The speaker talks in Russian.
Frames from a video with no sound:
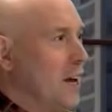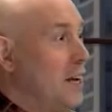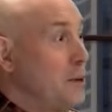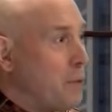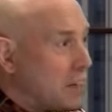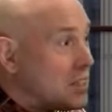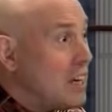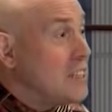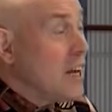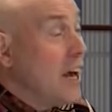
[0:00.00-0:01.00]
Эти
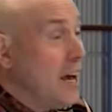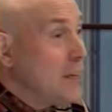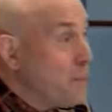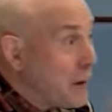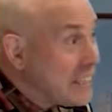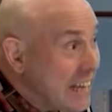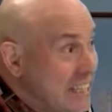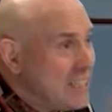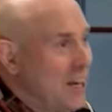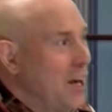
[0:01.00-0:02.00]
процессы, эти
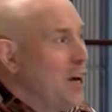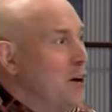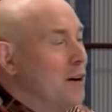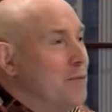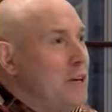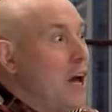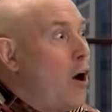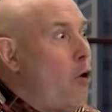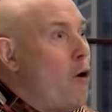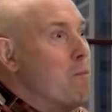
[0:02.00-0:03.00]
процессии
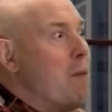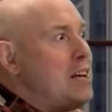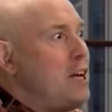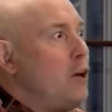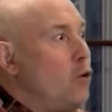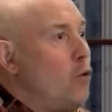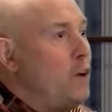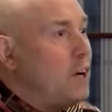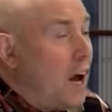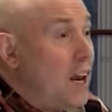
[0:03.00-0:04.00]
меня манили,
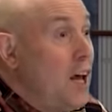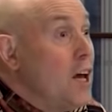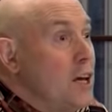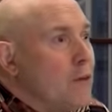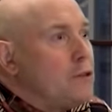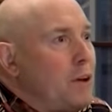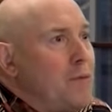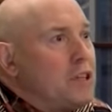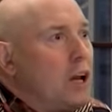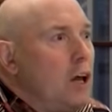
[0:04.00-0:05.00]
увлекали, и я все
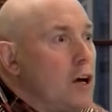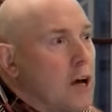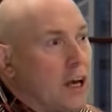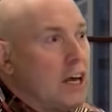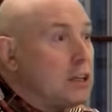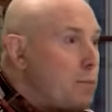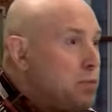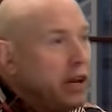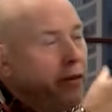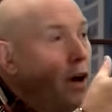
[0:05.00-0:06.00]
время ждал каких-то
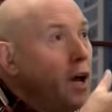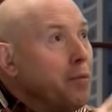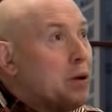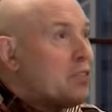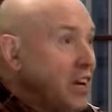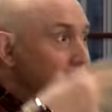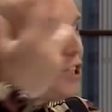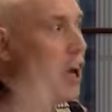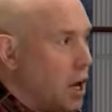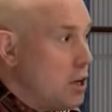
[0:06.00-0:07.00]

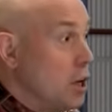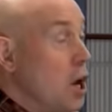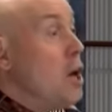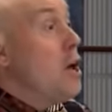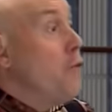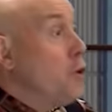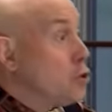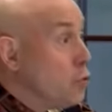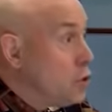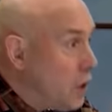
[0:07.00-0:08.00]
перевращений. И в
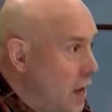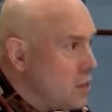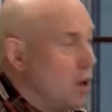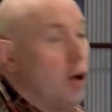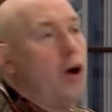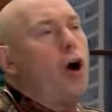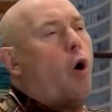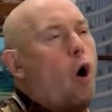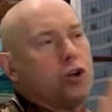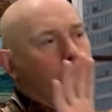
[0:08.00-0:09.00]
результате
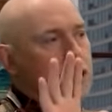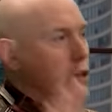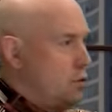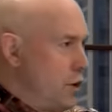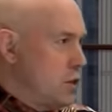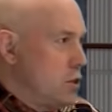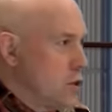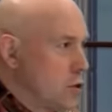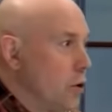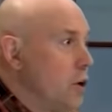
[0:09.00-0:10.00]
очень известная
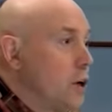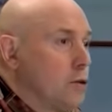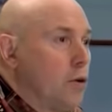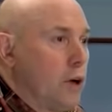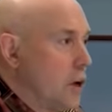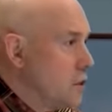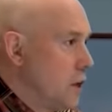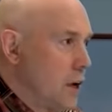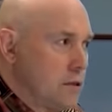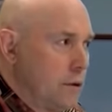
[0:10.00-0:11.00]
история, которую я
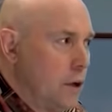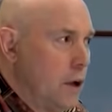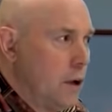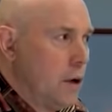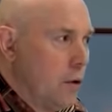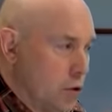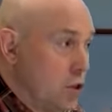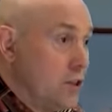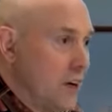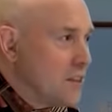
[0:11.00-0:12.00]
рассказывал
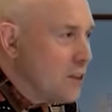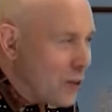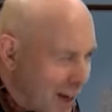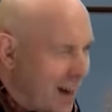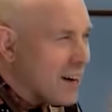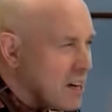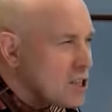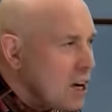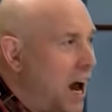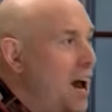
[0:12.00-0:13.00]
очень часто, но она
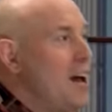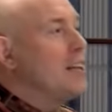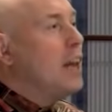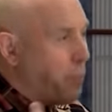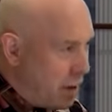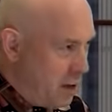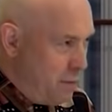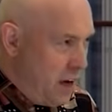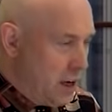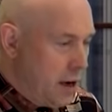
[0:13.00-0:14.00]
хороша для моей
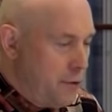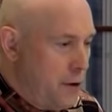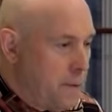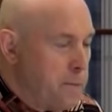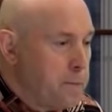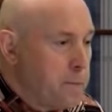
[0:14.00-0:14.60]
биографии.